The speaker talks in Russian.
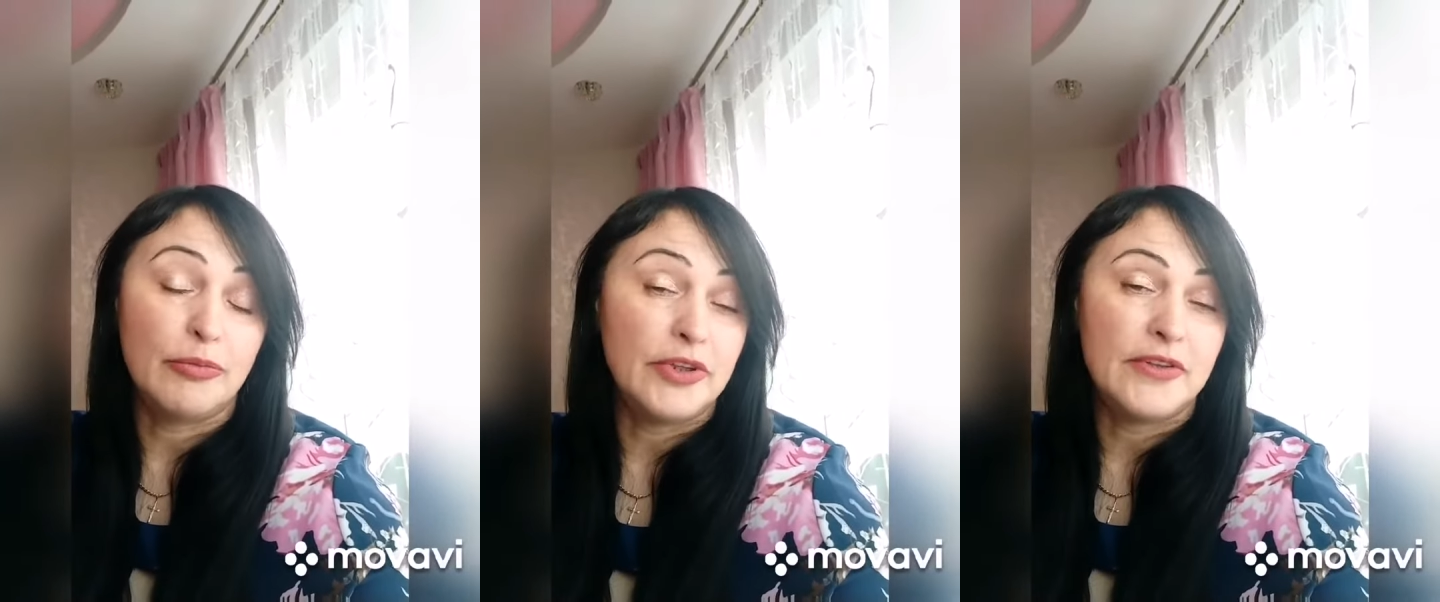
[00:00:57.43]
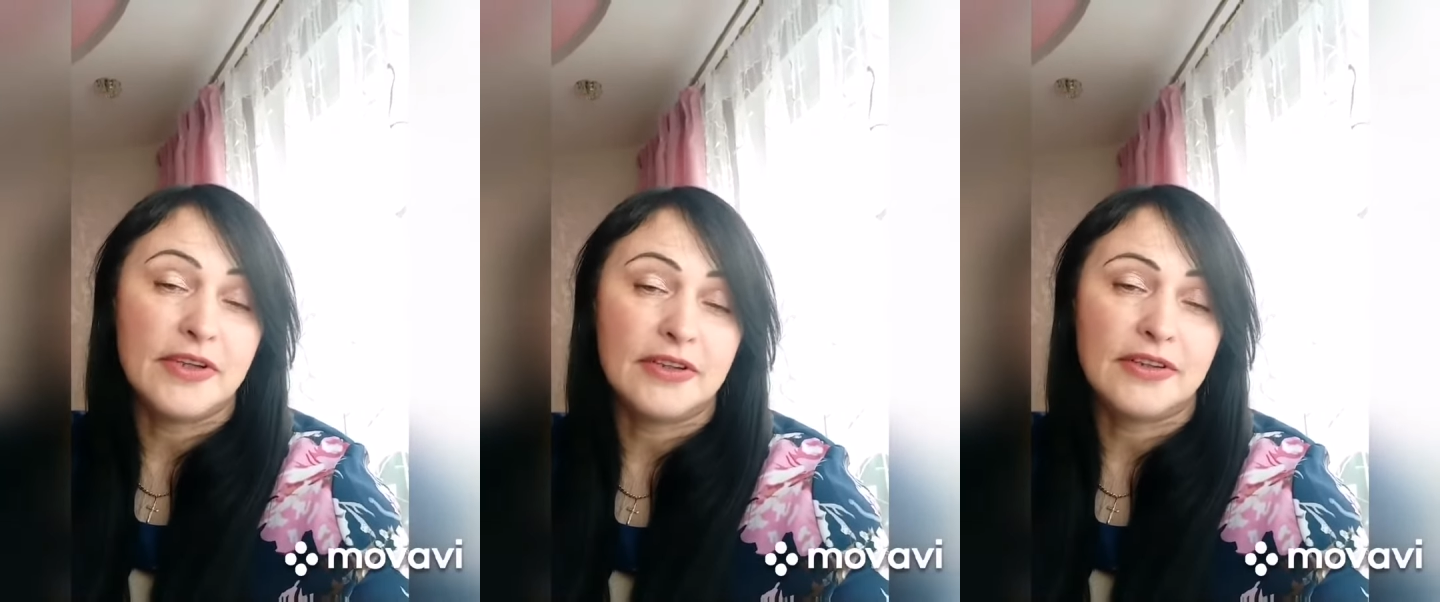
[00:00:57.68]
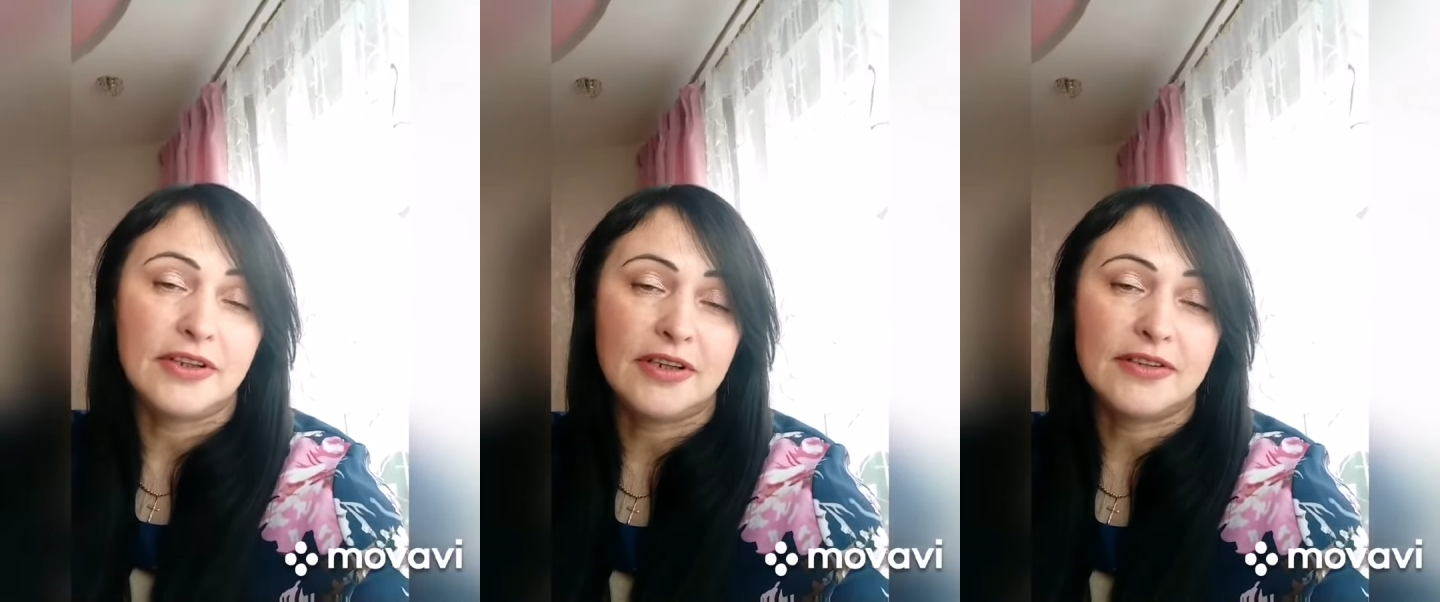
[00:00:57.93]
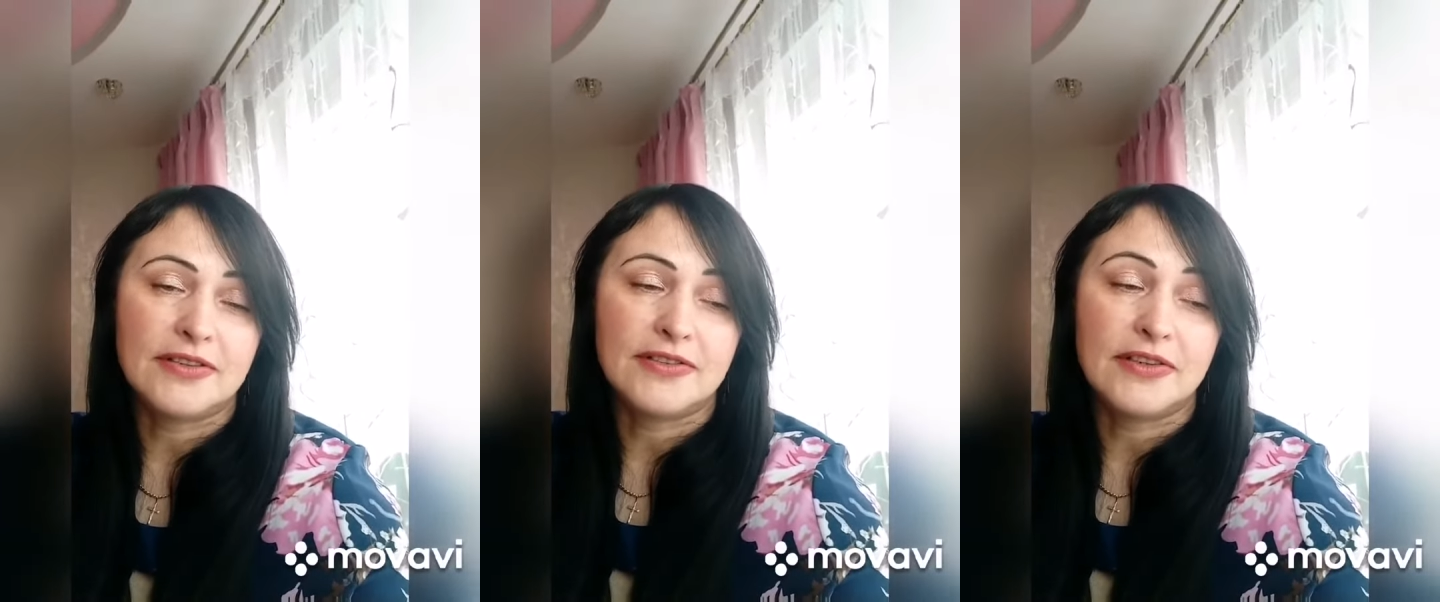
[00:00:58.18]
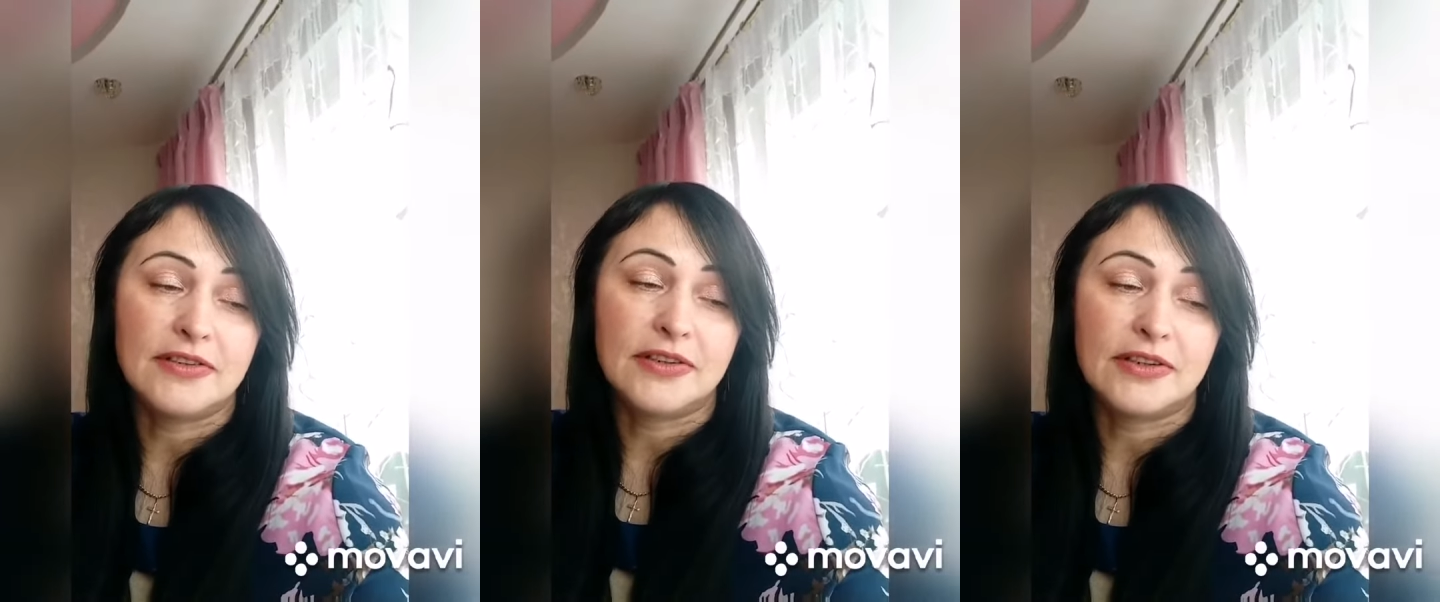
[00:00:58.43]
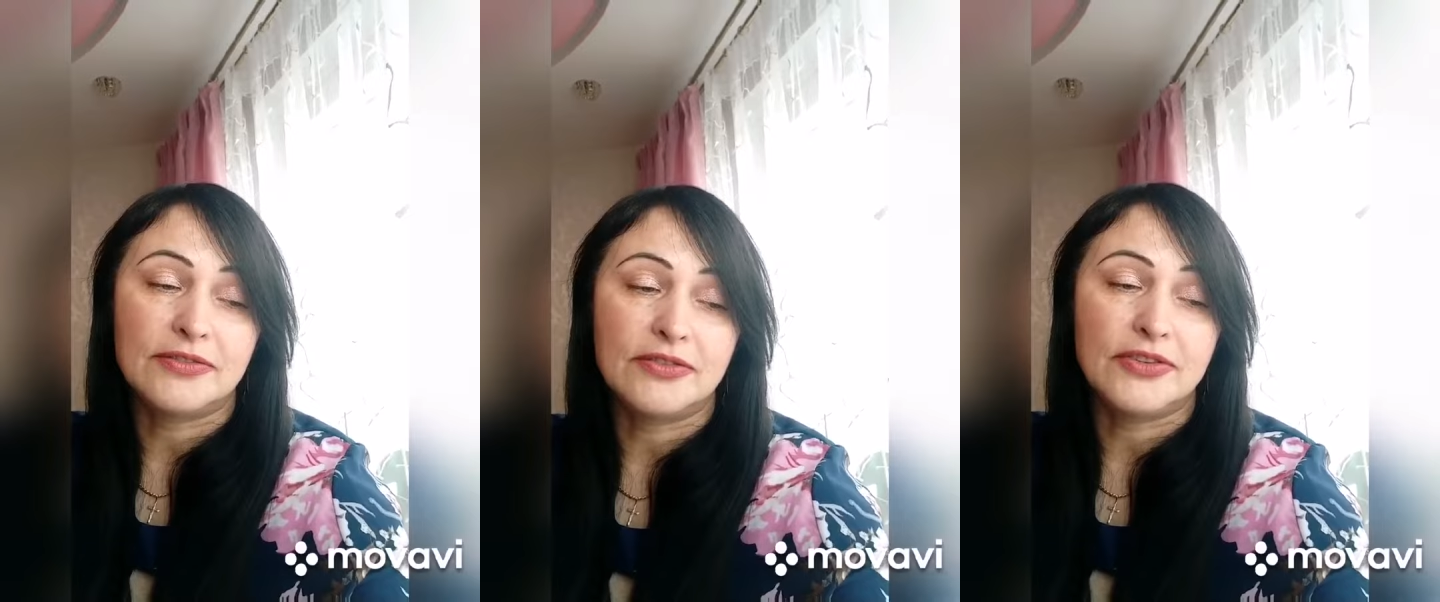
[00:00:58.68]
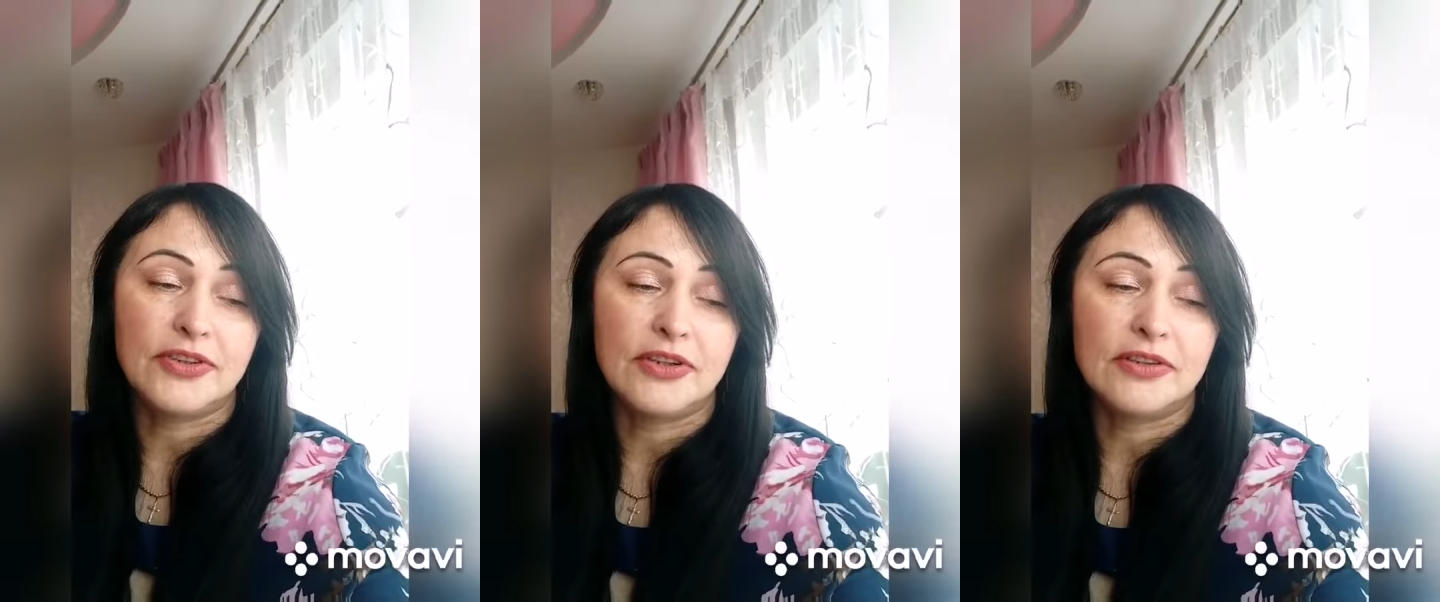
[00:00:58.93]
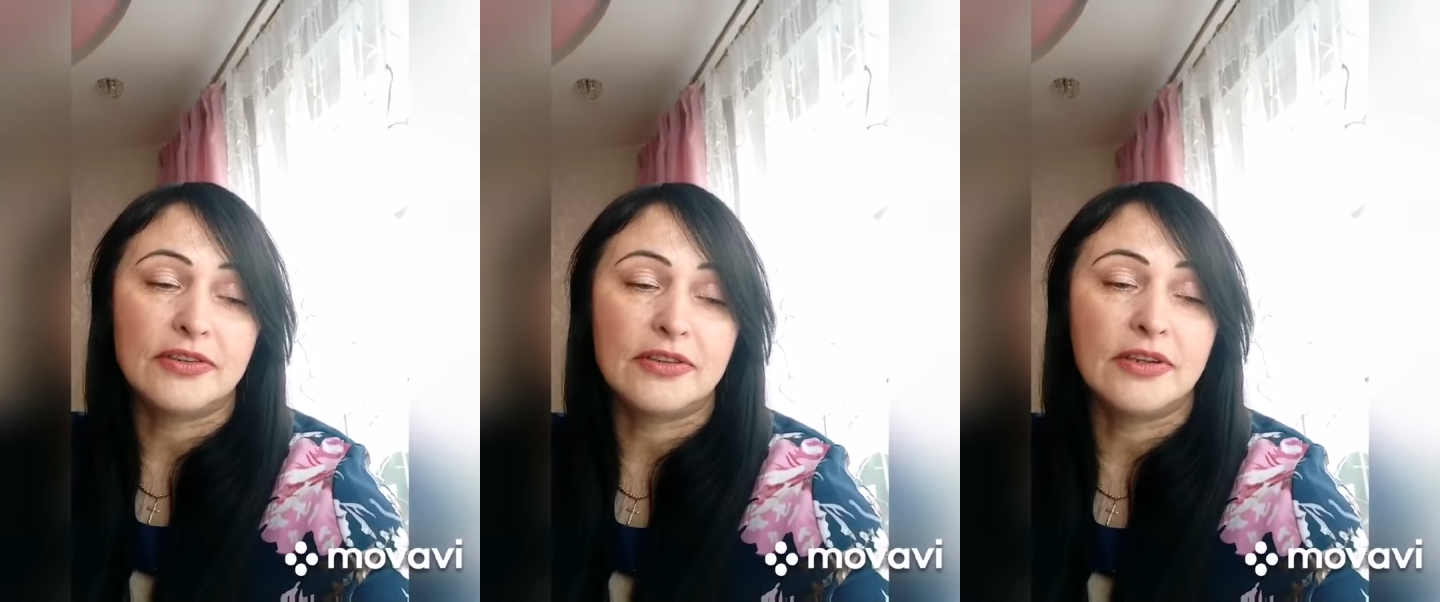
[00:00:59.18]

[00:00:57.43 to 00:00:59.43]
бедноты оттенков нет.